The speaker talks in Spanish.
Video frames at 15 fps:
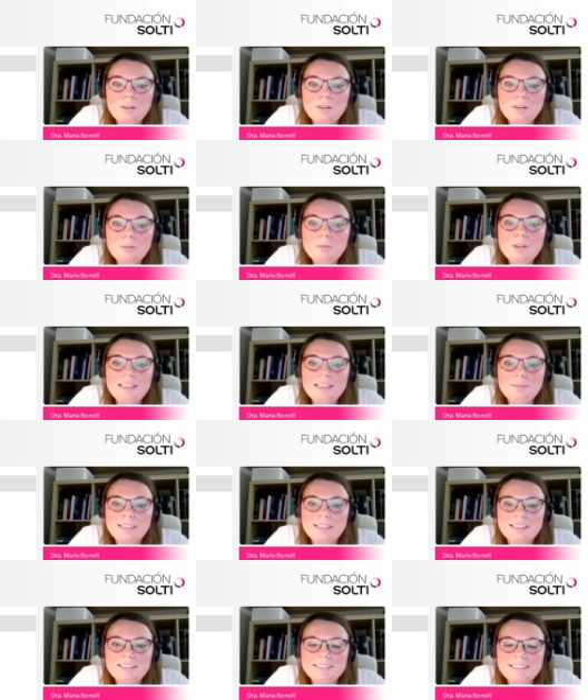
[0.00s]
cómo la
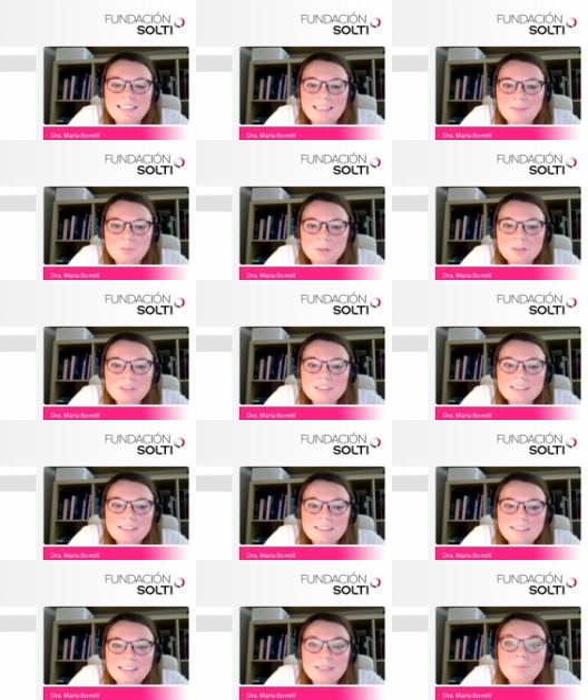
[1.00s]

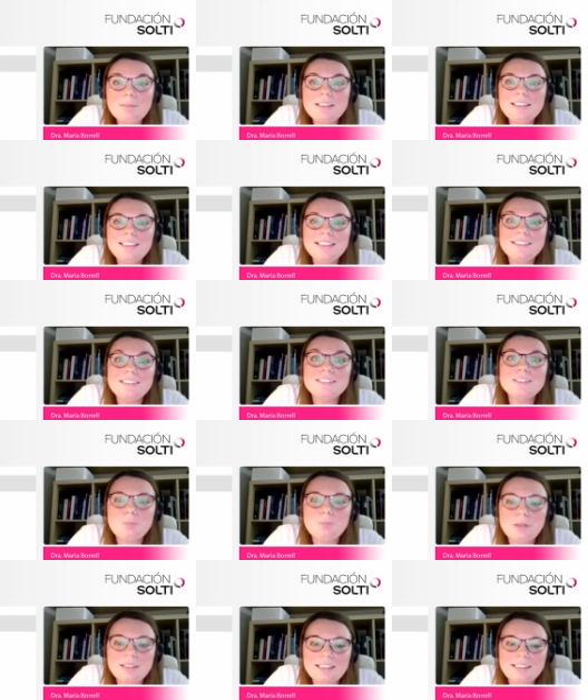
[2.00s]
administramos, qué pacientes
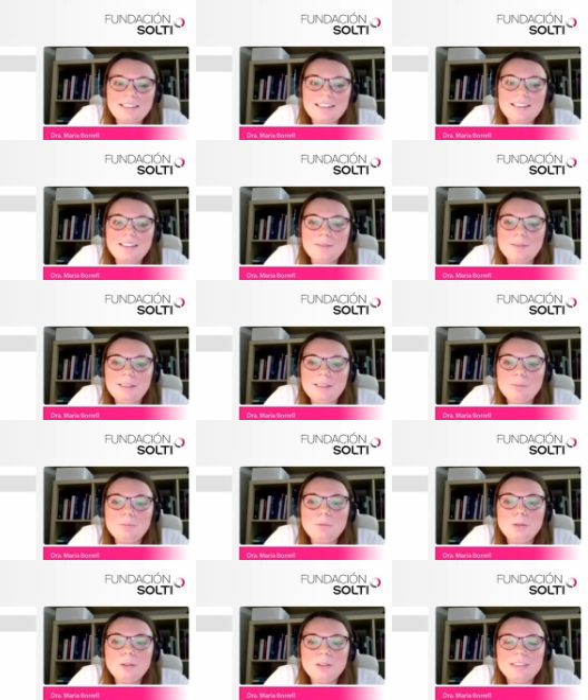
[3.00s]
pueden recibir
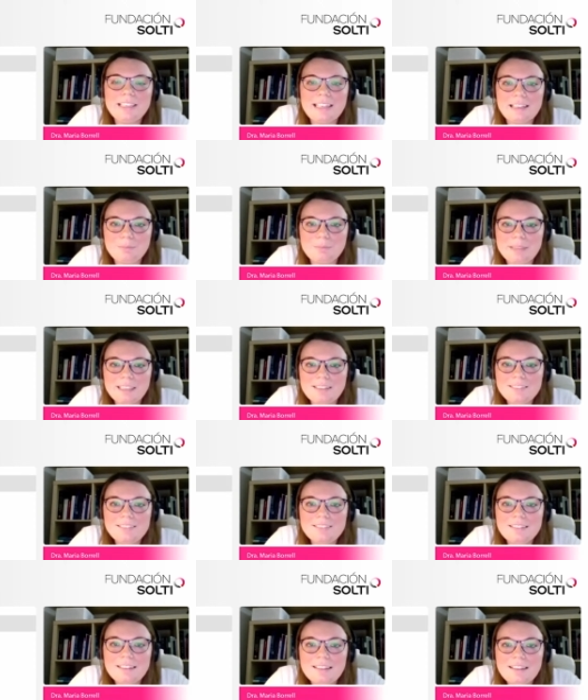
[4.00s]

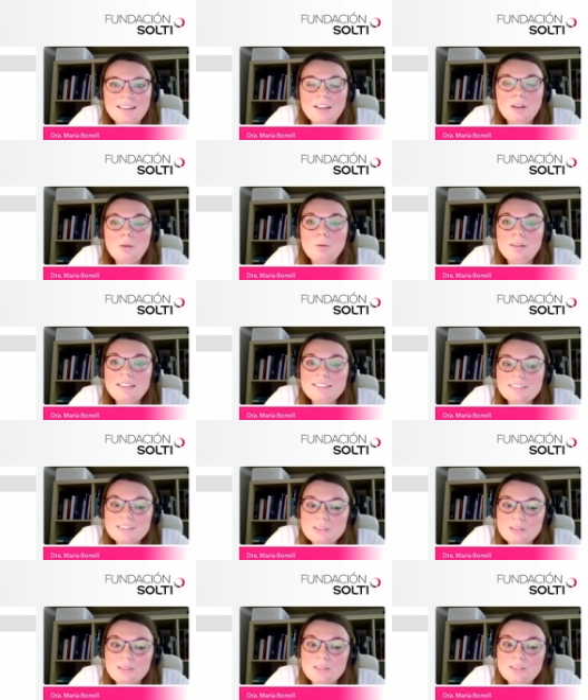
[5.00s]
inmunoterapia, cuáles
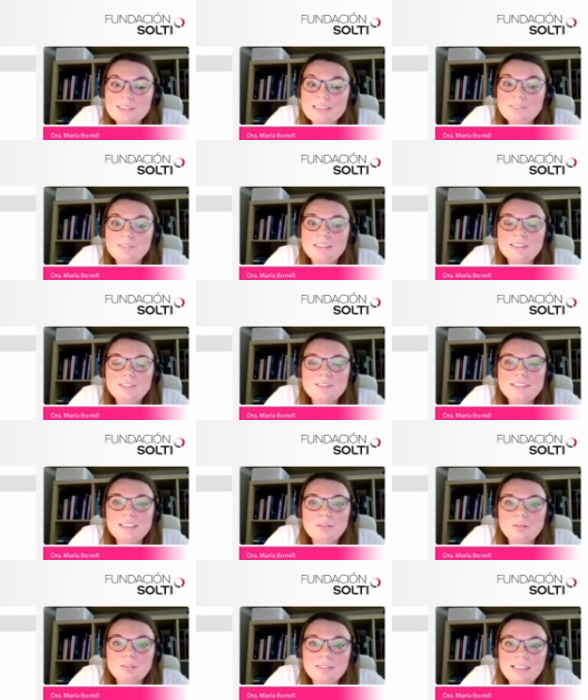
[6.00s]
son los efectos
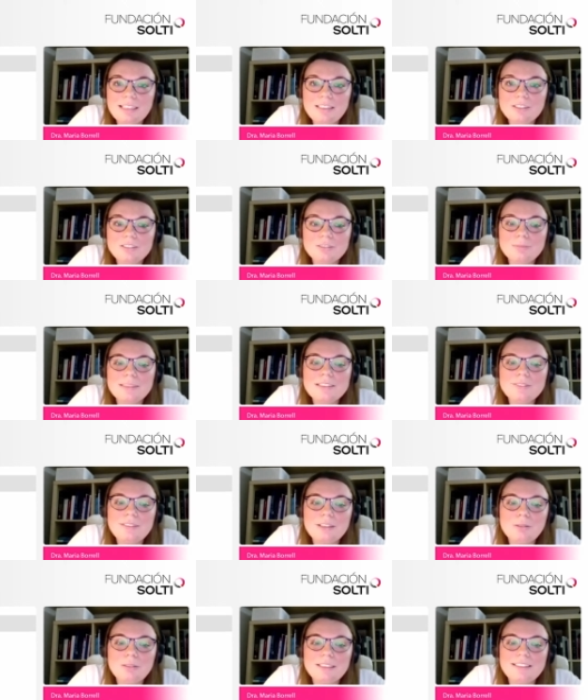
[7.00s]
secundarios más
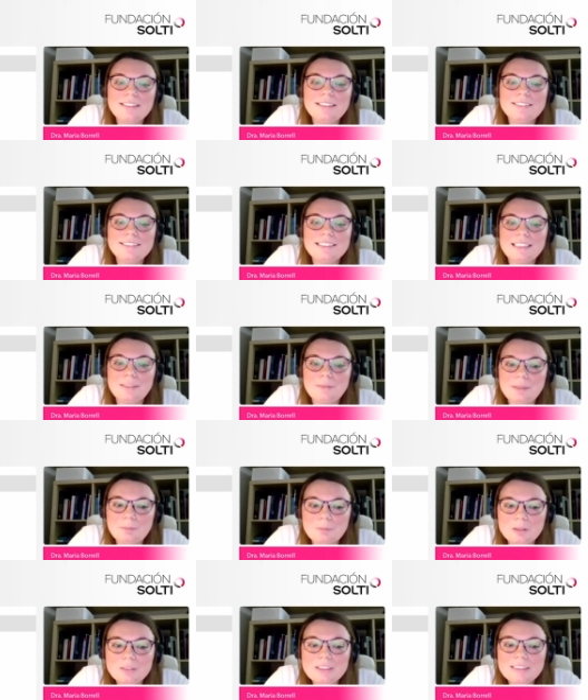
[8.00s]
frecuentes que
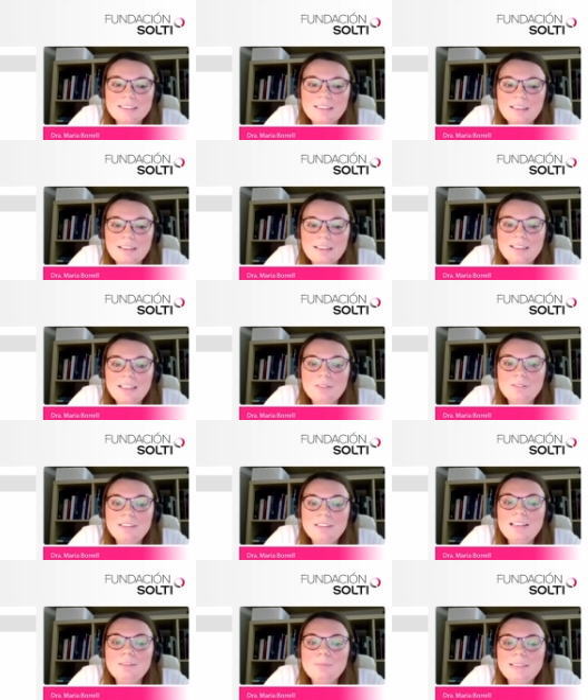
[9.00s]
vemos y
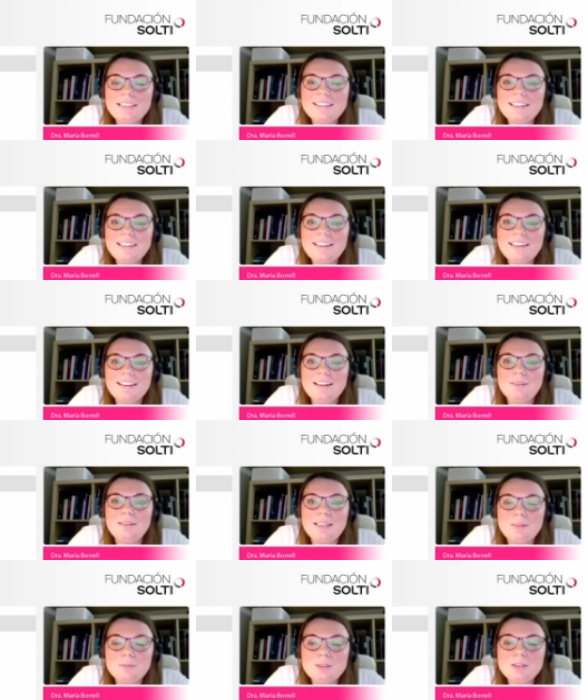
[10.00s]
finalmente
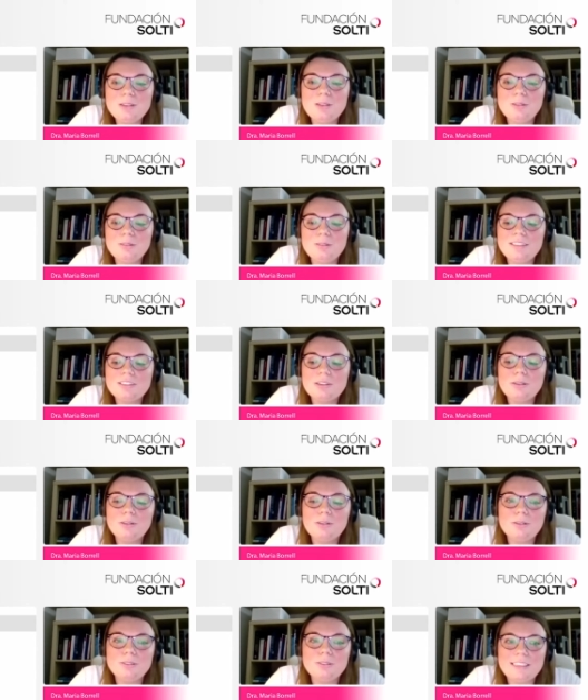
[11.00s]
acabaremos con unas
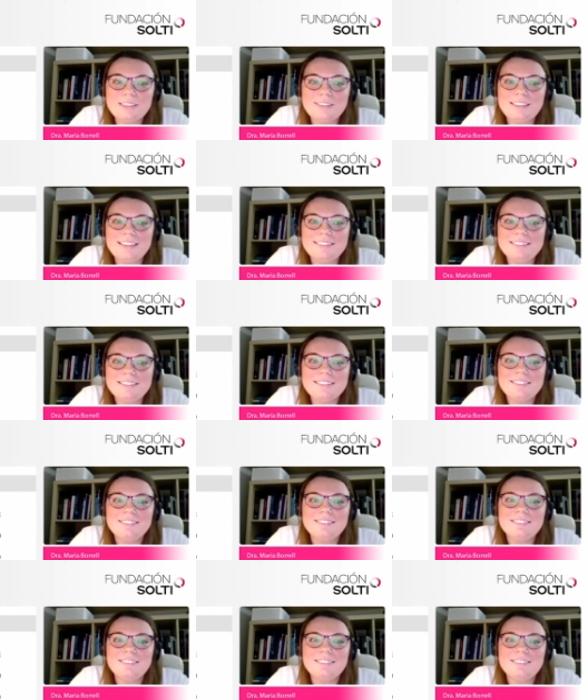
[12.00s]
conclusiones.